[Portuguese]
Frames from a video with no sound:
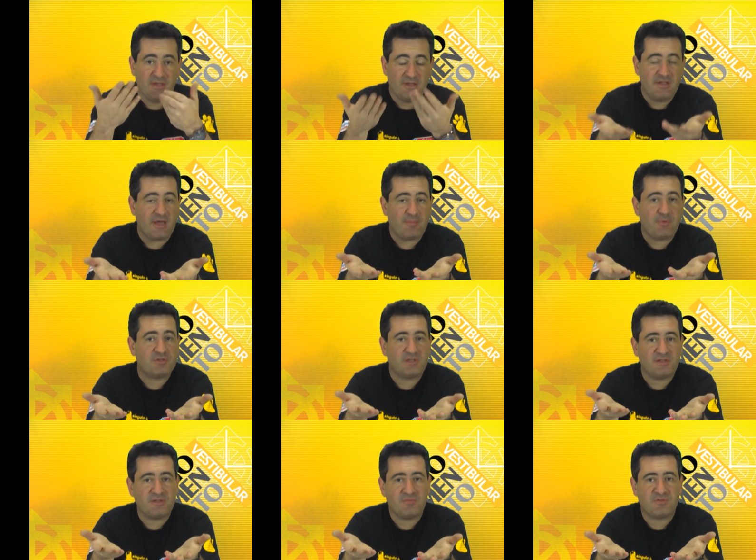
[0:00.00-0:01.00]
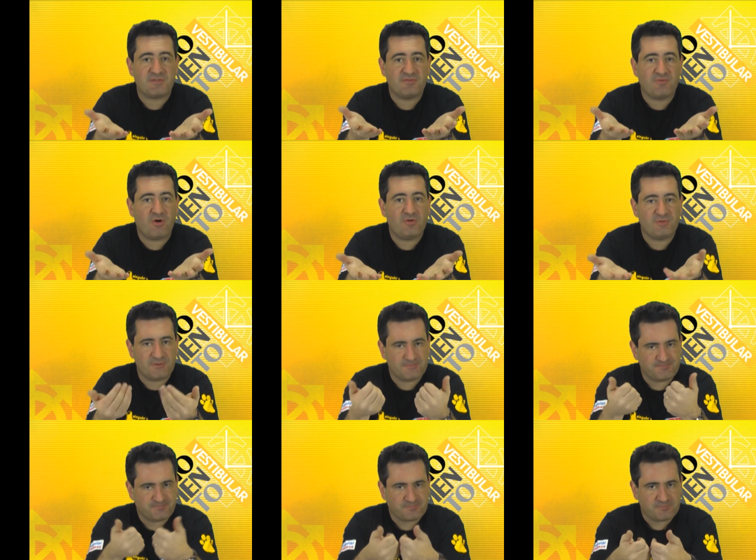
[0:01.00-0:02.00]
E é importante que você
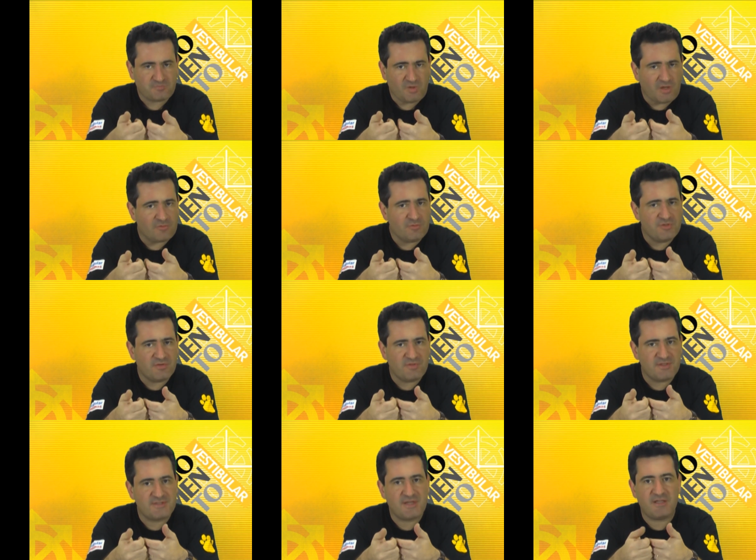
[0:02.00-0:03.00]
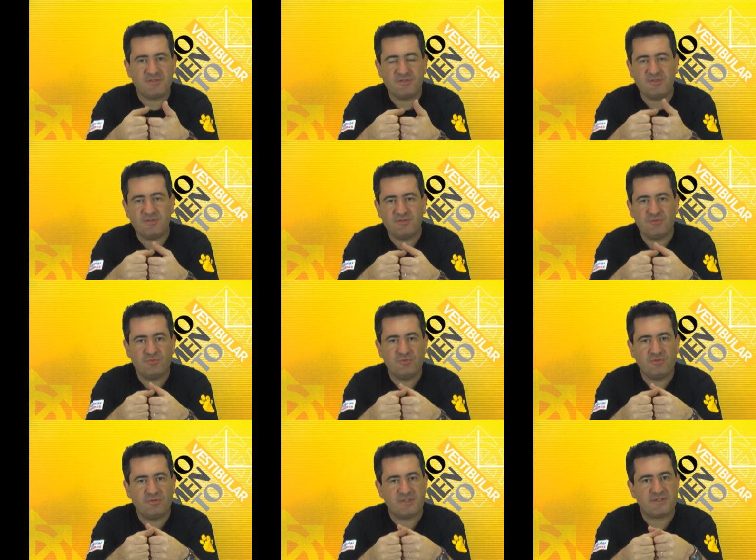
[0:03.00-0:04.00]
volte no dia 27 de, de
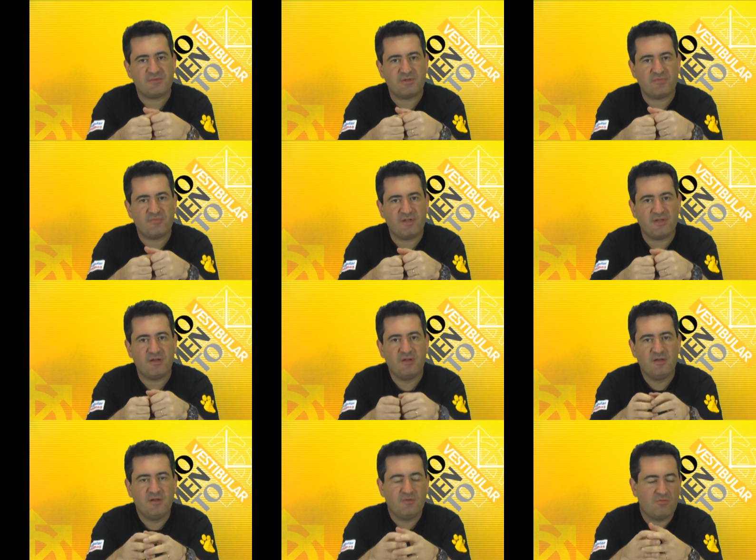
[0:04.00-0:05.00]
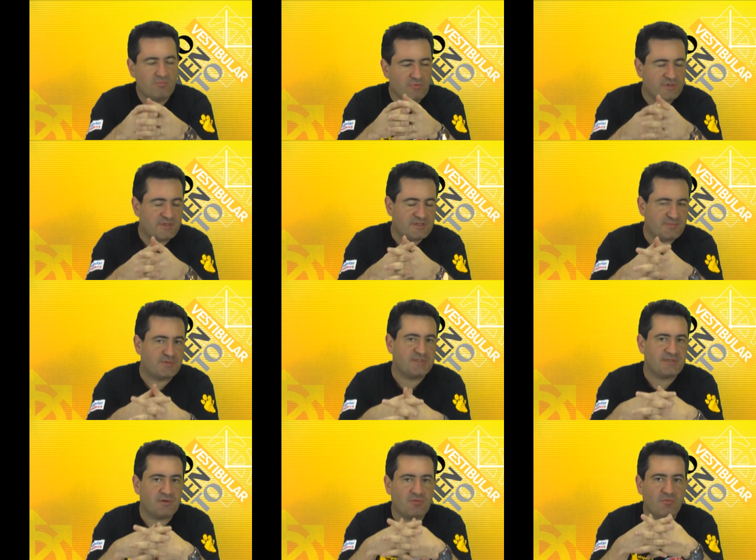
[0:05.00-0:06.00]
julho, na segunda-feira, com muita
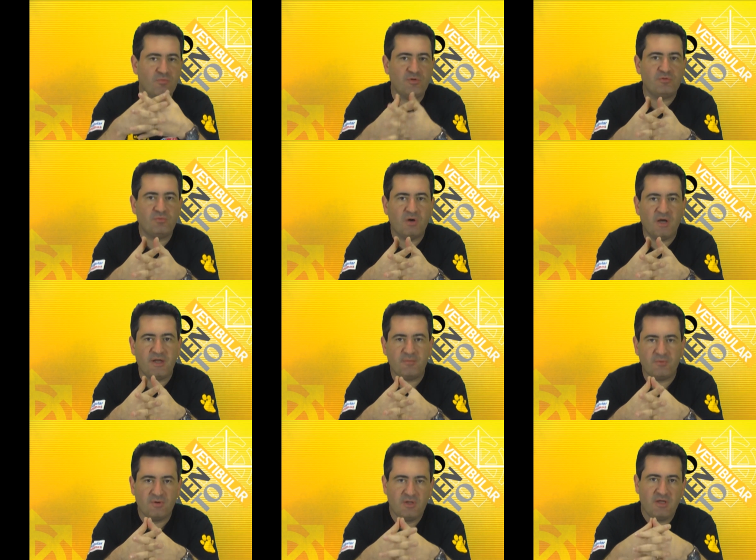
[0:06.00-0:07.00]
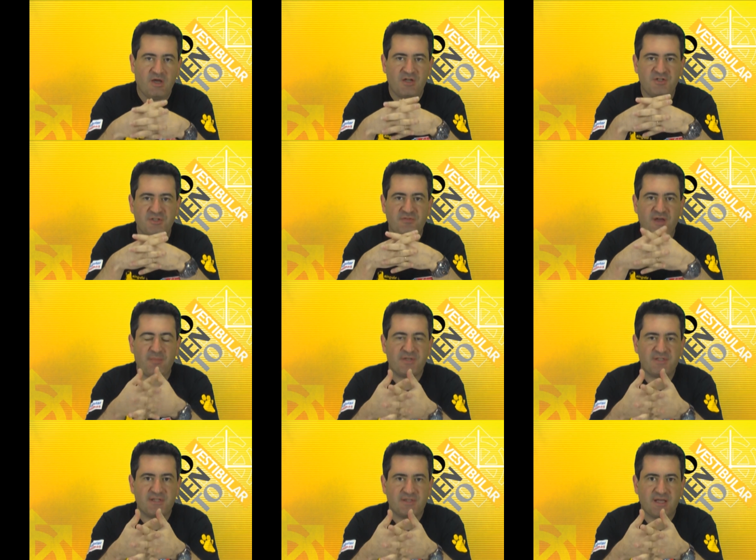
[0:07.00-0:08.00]
disposição, com muito ânimo. A gente vai
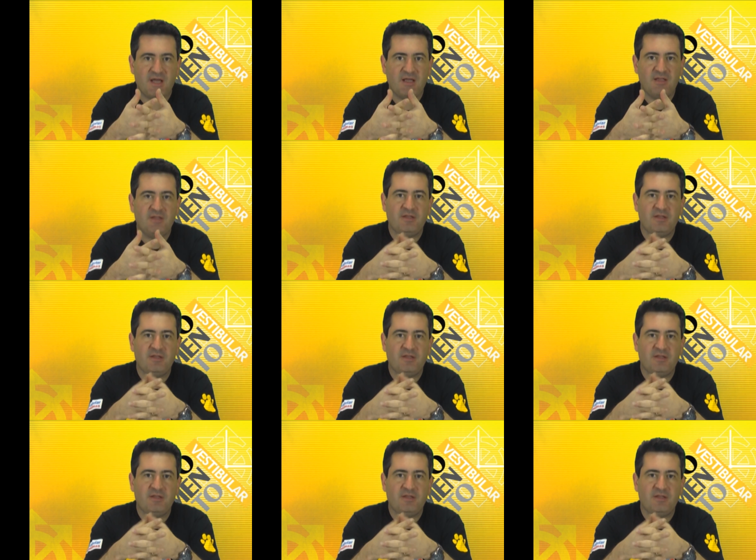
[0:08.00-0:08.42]
apresentar